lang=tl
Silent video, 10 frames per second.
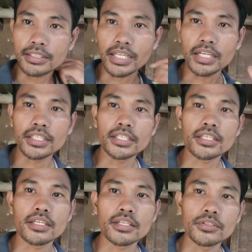saging
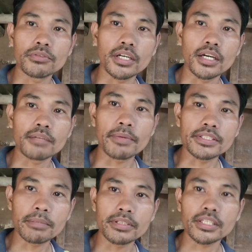yun ang
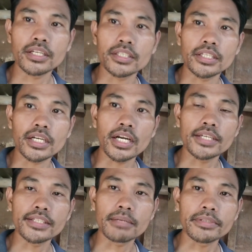pansamantalang
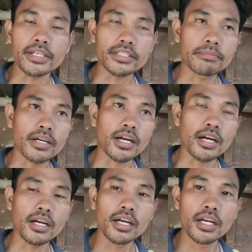kinakain namin kasi
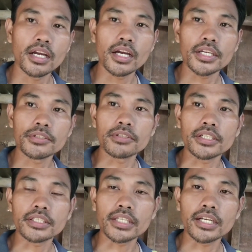mga idol
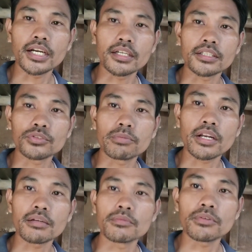eh, talagang sobrang
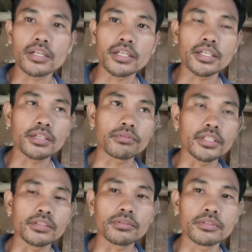ng mura ng anong
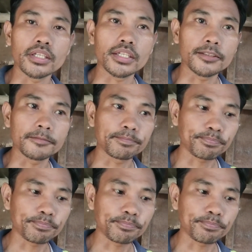dito ng